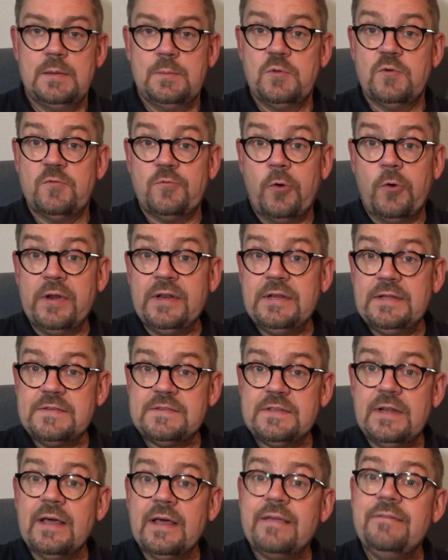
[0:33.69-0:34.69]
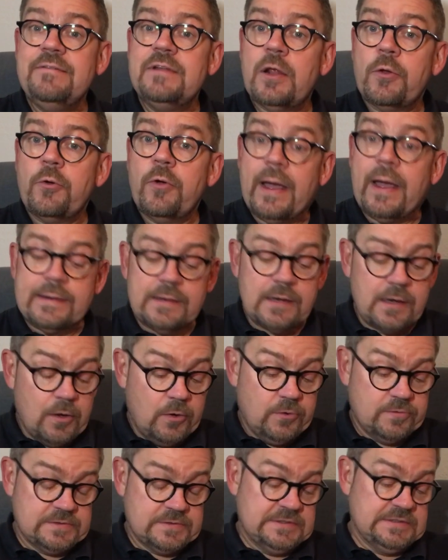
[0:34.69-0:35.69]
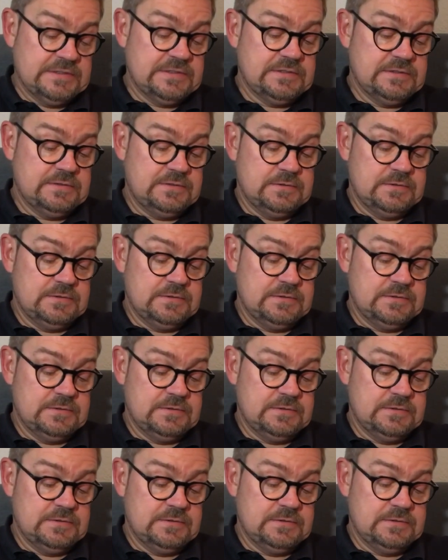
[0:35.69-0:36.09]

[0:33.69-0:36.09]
bevor die Distillerie wieder neu angelaufen ist.